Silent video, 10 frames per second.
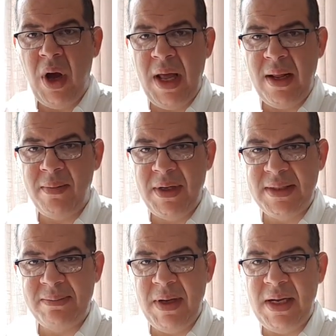انا
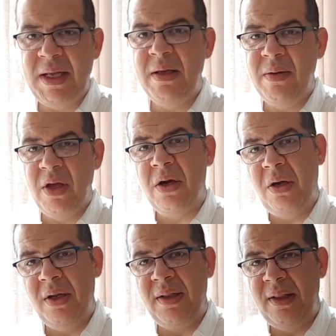بالنسبه لي
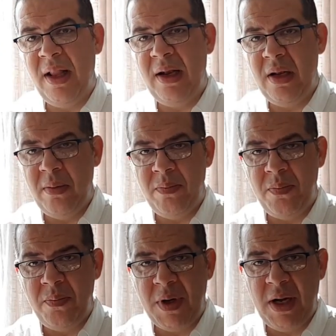رحت
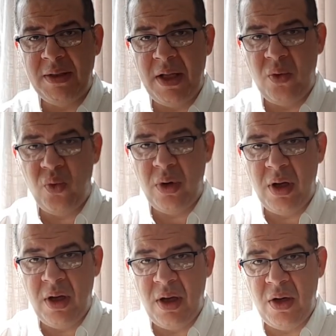للبرادا
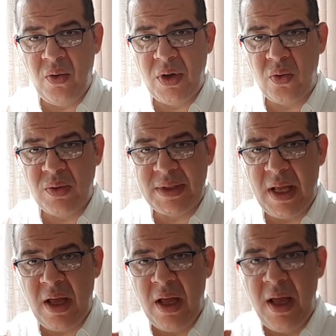آه، لونا
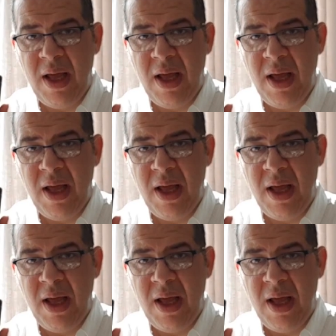روزا